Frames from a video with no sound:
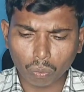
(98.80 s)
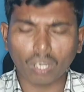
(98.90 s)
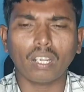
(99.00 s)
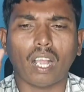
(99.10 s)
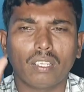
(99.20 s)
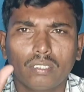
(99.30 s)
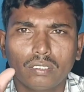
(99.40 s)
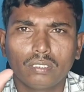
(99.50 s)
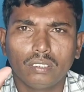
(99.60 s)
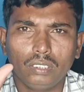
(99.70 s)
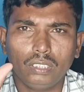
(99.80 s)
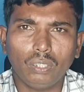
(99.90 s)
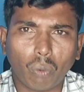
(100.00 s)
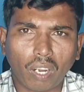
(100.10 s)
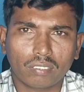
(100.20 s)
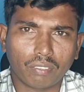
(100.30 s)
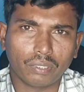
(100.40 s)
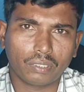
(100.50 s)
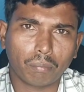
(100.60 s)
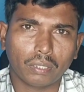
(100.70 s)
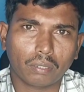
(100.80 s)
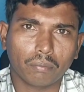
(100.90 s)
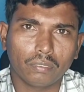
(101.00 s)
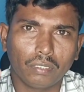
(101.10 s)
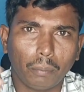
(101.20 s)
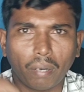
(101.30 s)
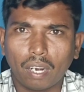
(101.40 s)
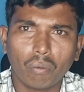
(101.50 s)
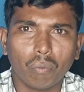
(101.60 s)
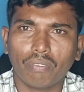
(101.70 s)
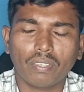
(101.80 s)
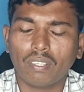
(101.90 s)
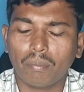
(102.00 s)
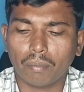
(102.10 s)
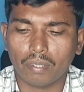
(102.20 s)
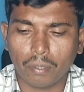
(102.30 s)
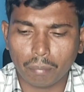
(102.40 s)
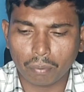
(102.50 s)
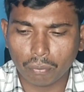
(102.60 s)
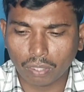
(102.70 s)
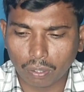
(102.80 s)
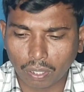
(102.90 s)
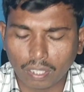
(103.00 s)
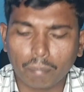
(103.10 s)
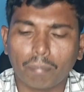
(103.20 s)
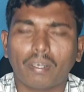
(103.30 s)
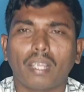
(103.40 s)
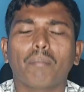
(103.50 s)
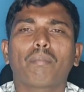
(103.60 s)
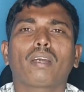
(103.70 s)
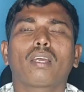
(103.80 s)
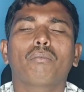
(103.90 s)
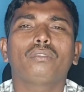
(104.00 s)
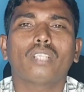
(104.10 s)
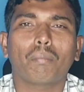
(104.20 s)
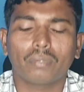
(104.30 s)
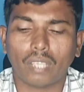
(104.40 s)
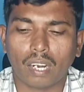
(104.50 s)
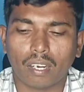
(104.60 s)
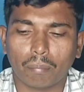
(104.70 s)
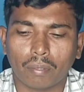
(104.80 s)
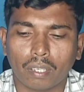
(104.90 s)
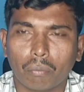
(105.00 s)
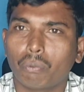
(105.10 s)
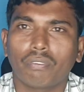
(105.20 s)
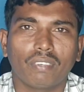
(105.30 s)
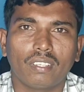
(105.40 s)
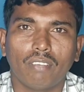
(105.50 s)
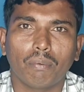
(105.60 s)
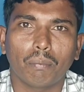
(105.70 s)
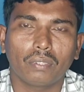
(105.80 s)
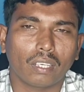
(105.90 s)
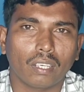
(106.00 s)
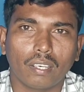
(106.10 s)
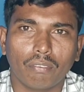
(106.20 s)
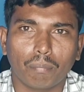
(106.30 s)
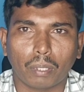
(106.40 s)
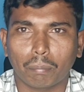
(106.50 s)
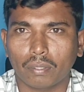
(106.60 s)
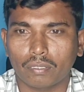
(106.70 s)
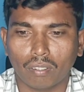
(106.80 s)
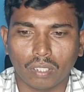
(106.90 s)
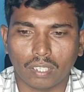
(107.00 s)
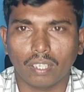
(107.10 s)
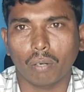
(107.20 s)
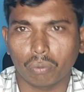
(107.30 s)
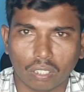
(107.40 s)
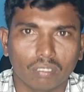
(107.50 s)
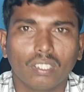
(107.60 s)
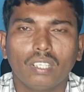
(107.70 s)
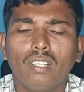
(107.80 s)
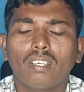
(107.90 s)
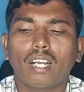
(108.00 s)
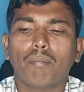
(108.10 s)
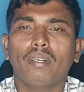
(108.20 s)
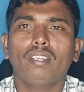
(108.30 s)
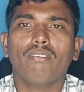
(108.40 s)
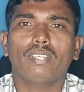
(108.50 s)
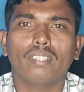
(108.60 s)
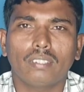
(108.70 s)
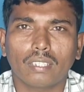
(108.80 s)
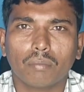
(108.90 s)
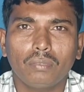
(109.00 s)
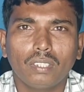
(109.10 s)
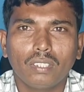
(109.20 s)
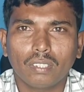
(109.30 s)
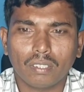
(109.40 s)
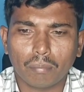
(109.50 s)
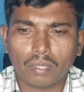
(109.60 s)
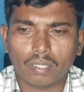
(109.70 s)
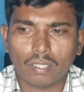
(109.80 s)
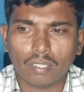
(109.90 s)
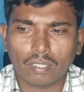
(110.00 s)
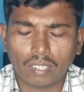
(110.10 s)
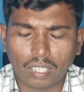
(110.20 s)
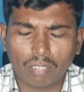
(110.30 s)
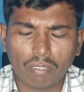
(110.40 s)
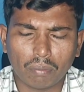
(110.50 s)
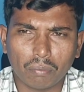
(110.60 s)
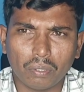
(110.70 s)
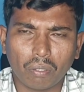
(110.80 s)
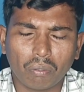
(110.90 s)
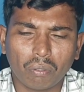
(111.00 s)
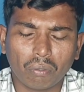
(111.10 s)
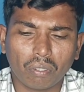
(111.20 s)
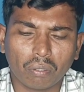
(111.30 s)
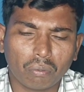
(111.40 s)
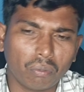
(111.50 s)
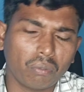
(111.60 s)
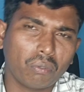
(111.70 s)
ఒక్క ఈ ఒక్క సంవత్సరం మాత్రం ఇప్పుడు ఆడ నోటిఫికేషన్లు ఇప్పుడు వాళ్ళు అన్న టైం ప్రకారం జాబ్ క్యాలెండర్ ప్రకారం నోటిఫికేషన్ ఇవ్వకపోతే ఎట్లయినా ప్రతిపక్షాలు గట్టిగా అడుగుతారు కాబట్టి వంద శాతం మరి కేవలం నిరుద్యోగులకు